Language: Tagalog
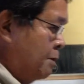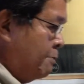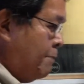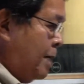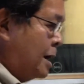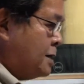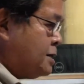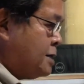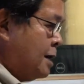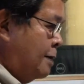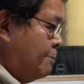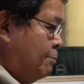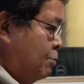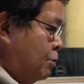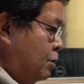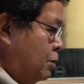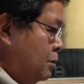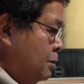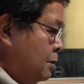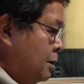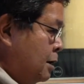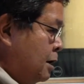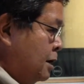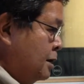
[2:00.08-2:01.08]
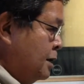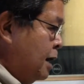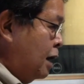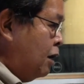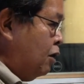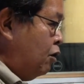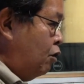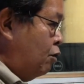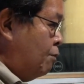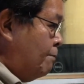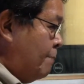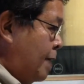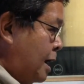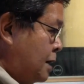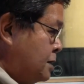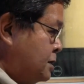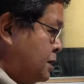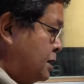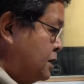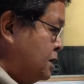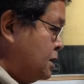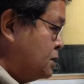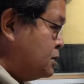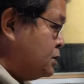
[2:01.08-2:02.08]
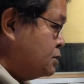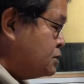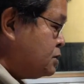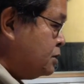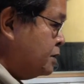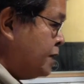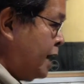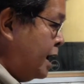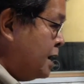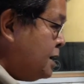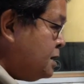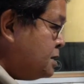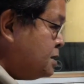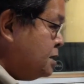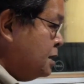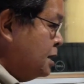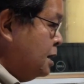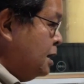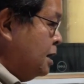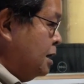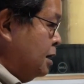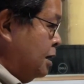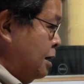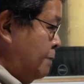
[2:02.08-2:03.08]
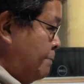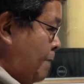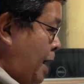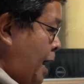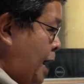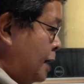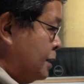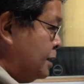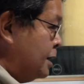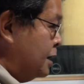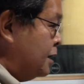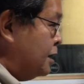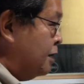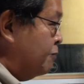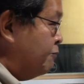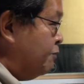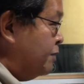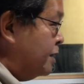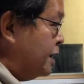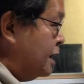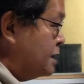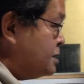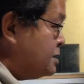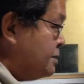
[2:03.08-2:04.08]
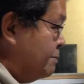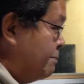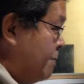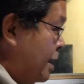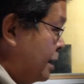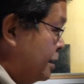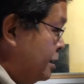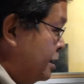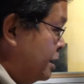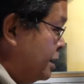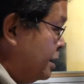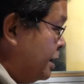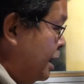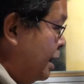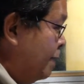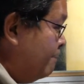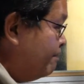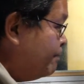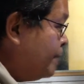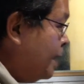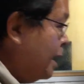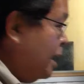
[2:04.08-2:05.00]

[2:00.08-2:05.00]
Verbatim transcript: mabasa mo nag-command si Jesus Christ nga mahatag reverence sa mother niya